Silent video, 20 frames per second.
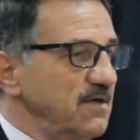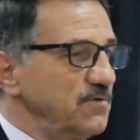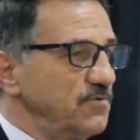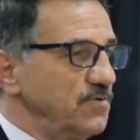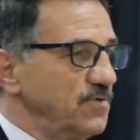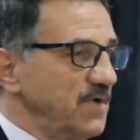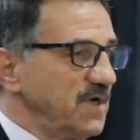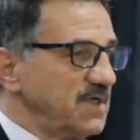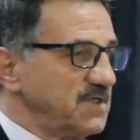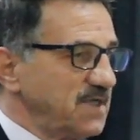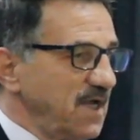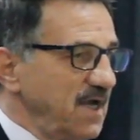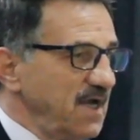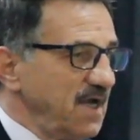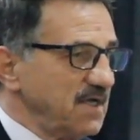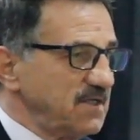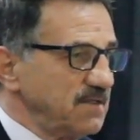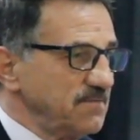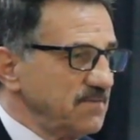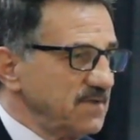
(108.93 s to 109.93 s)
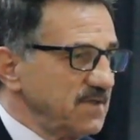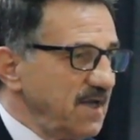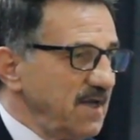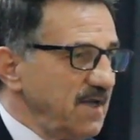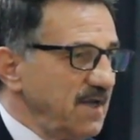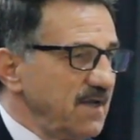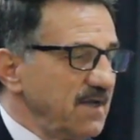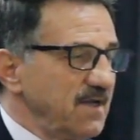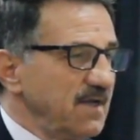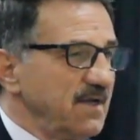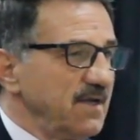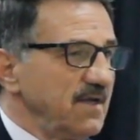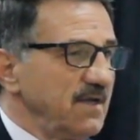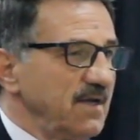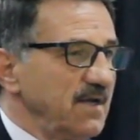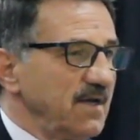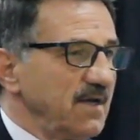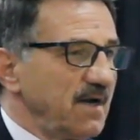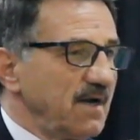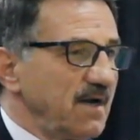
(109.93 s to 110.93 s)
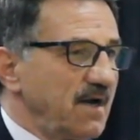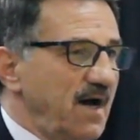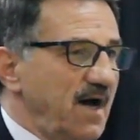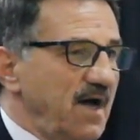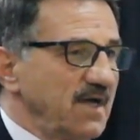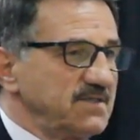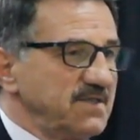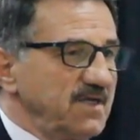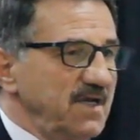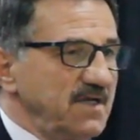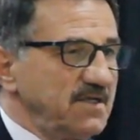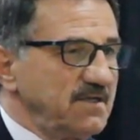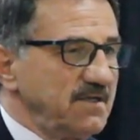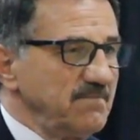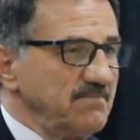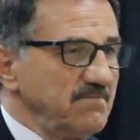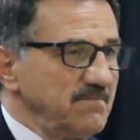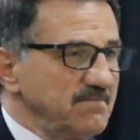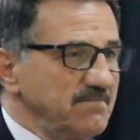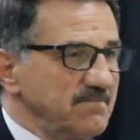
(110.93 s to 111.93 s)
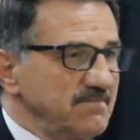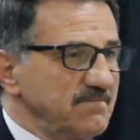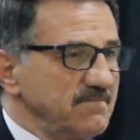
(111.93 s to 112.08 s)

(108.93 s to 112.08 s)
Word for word: üniversite hayatımı da Gazi Eğitim